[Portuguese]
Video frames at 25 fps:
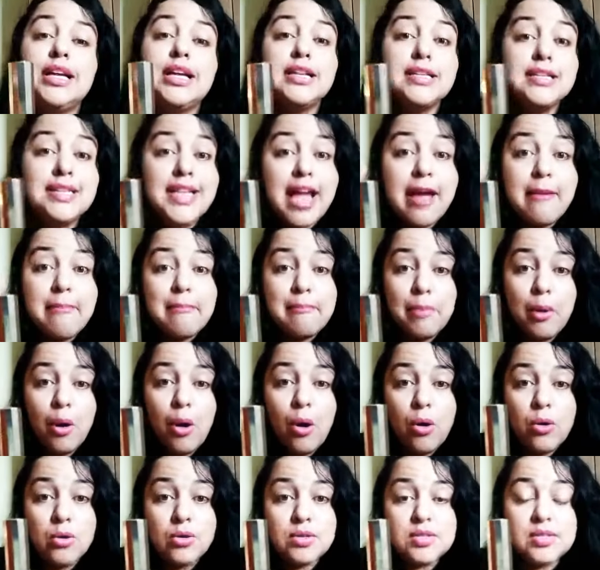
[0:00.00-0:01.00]

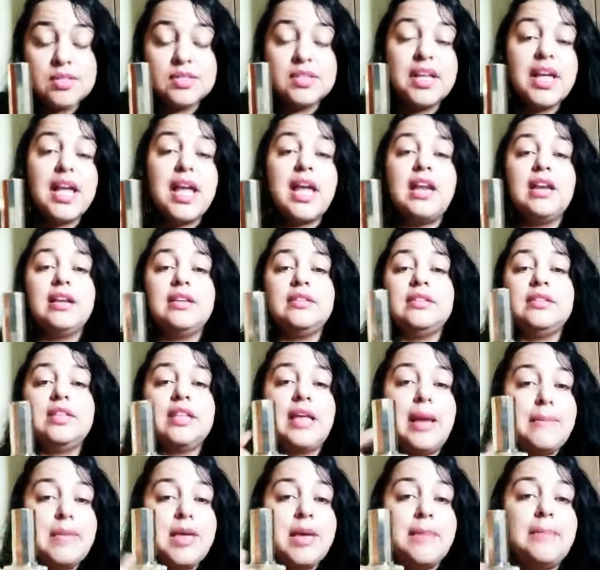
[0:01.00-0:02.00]
Depois, ele,
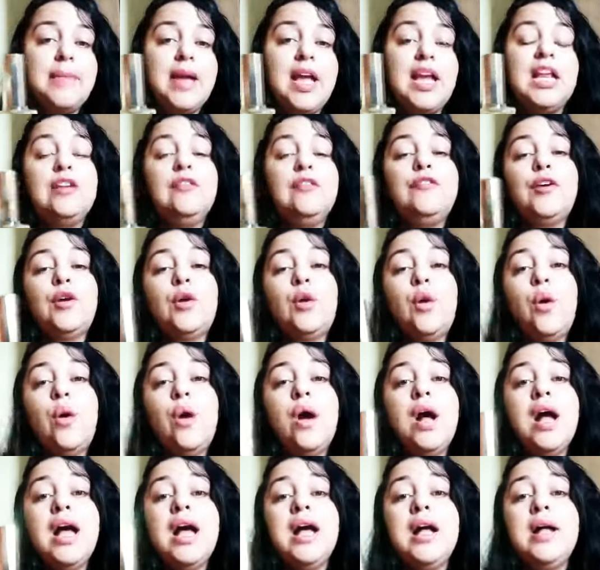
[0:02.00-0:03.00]
na minha pele, ele
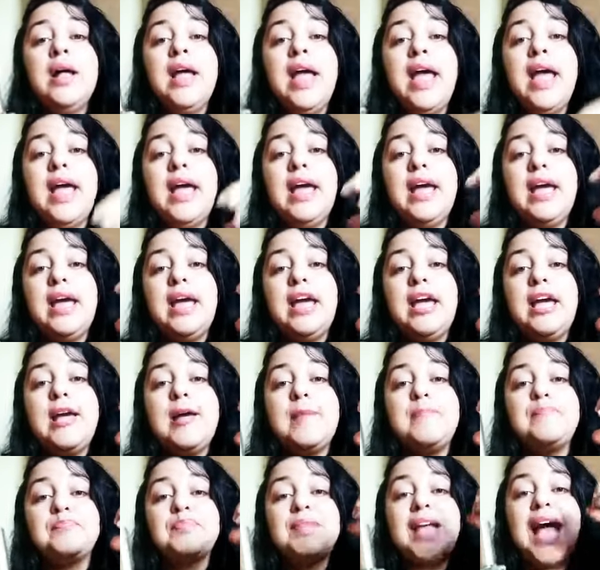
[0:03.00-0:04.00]
ficou
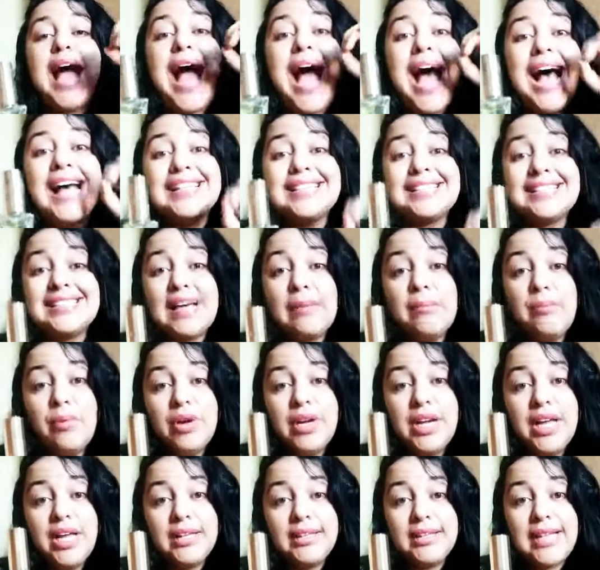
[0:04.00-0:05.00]
é,
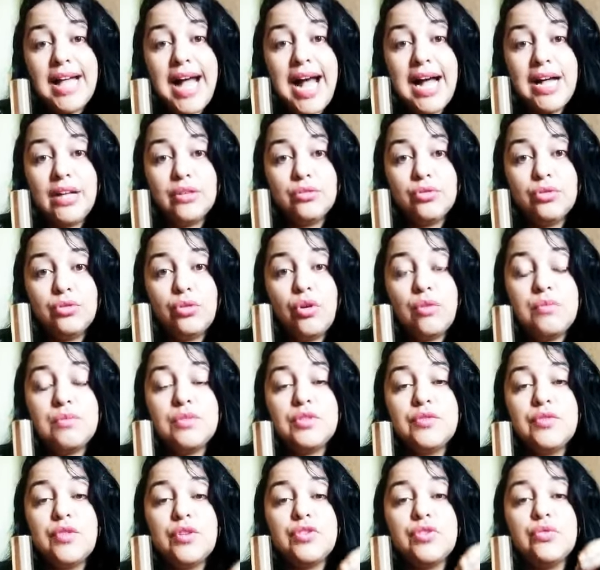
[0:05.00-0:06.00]
assabonetado, como
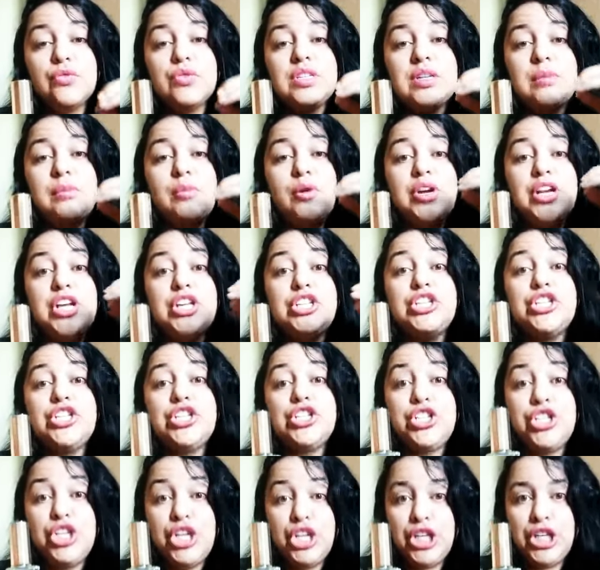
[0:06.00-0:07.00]
se fosse um sabonete
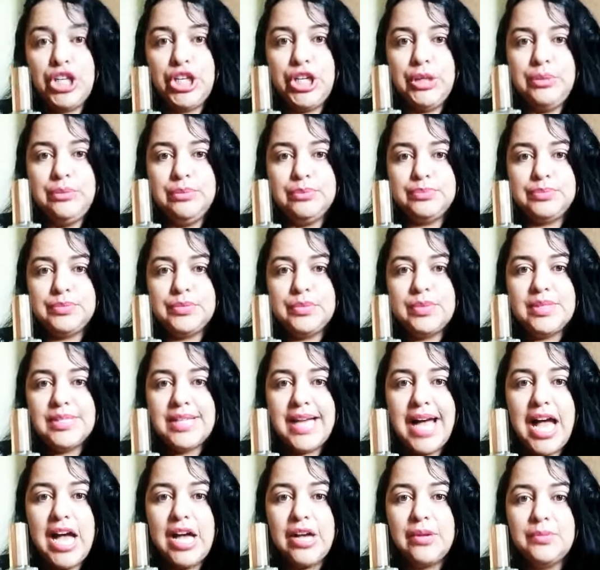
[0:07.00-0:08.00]
chique,
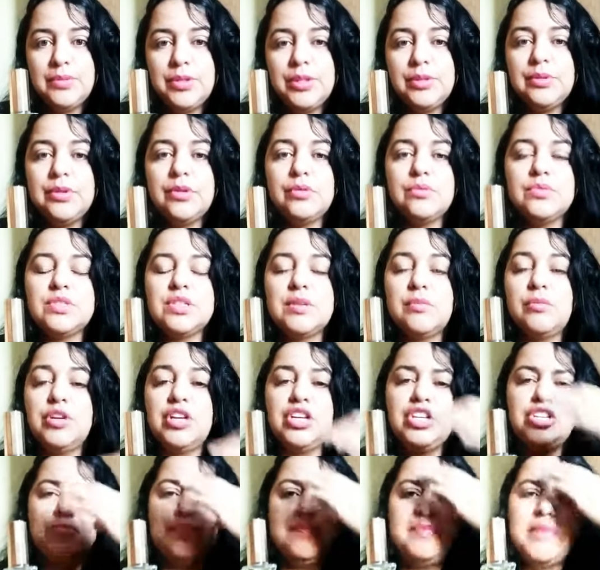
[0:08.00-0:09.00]
sabe? Um
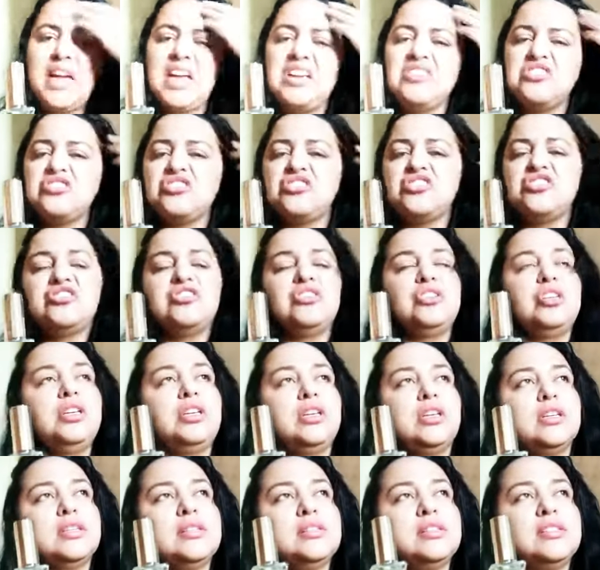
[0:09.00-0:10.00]
sabonete bem
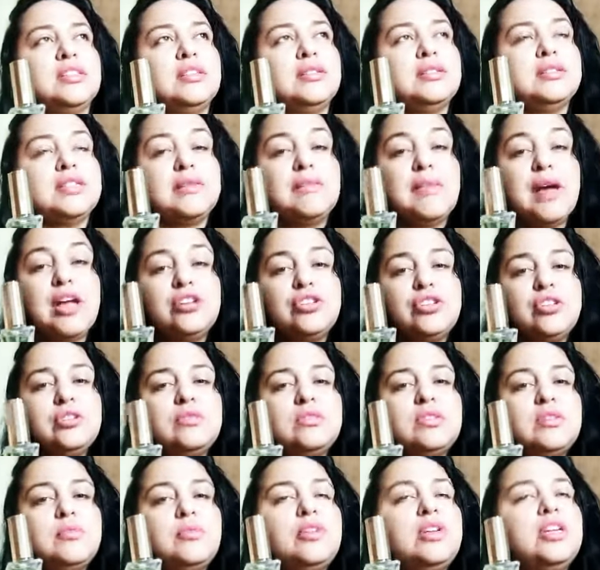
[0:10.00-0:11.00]
chique, assim. Você imagina um
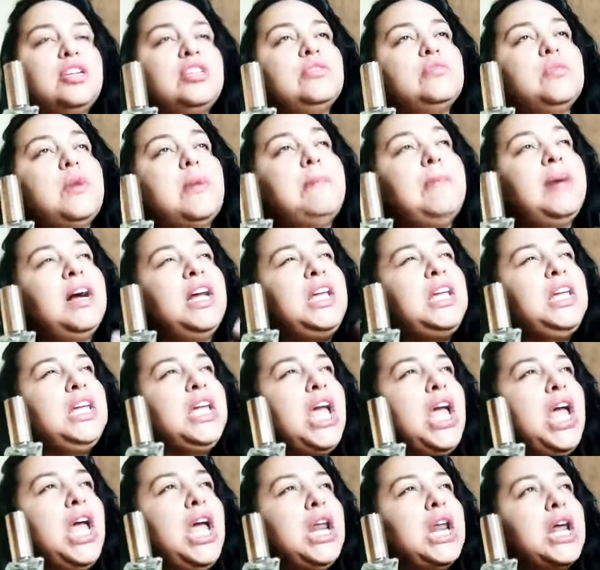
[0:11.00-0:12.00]
sabonete uma
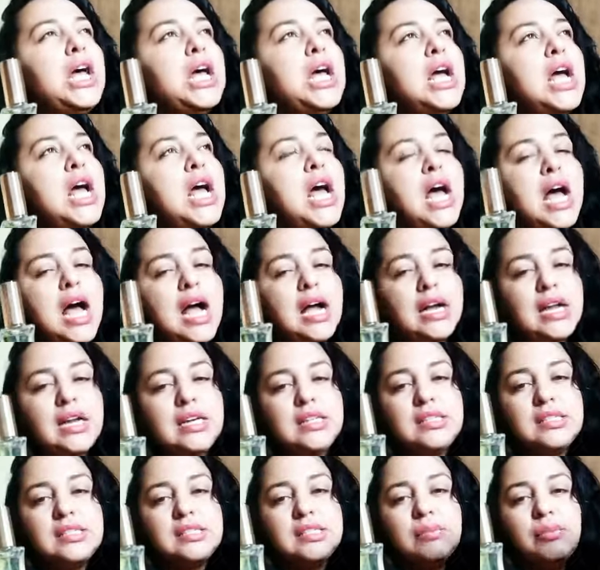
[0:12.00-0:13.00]
banheira,
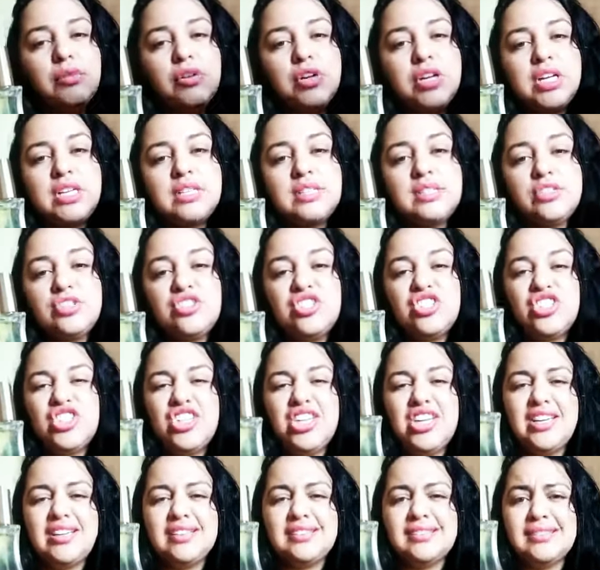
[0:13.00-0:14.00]
aqueles sabonetes
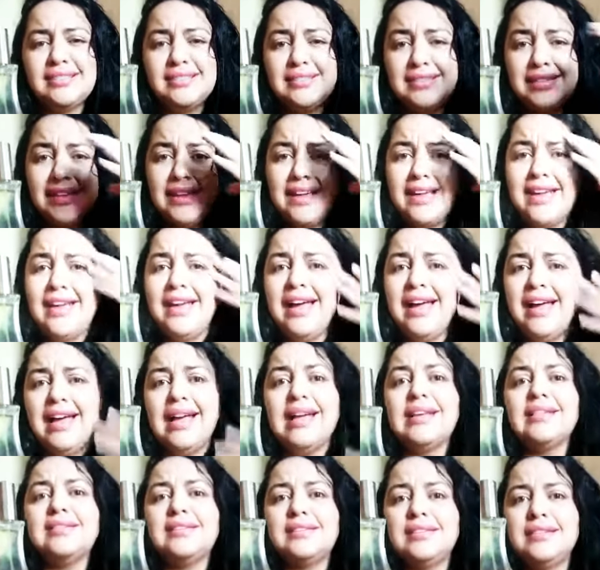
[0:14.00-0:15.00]
chiques, assim.
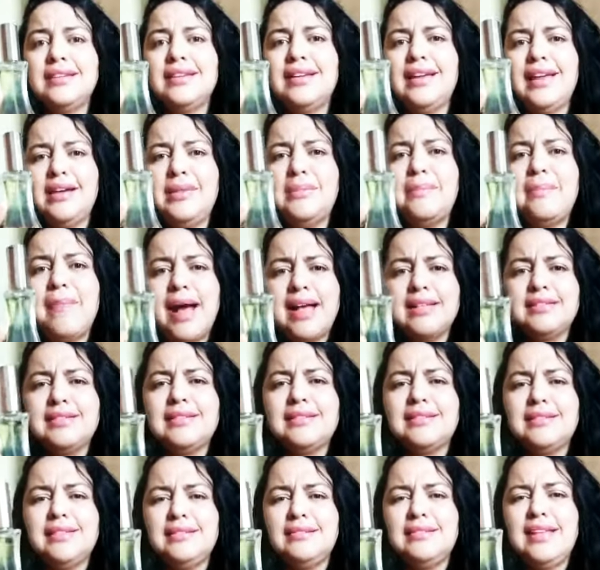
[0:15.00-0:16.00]
É assim que ele passa
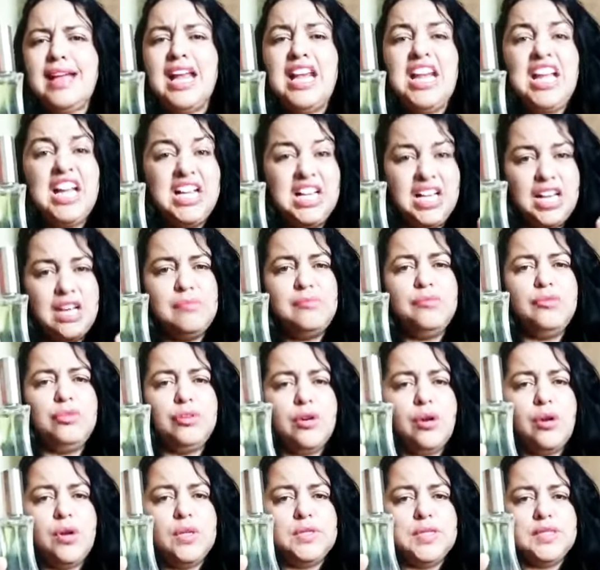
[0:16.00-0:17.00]
essa ideia. Ele é
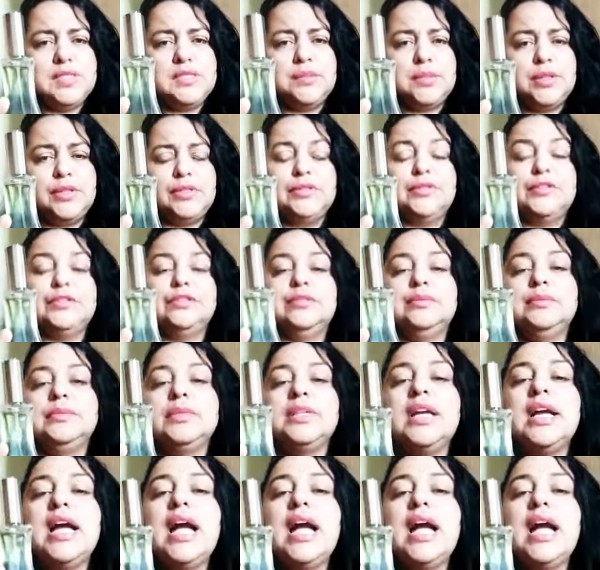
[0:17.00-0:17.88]
glamuroso esse perfume.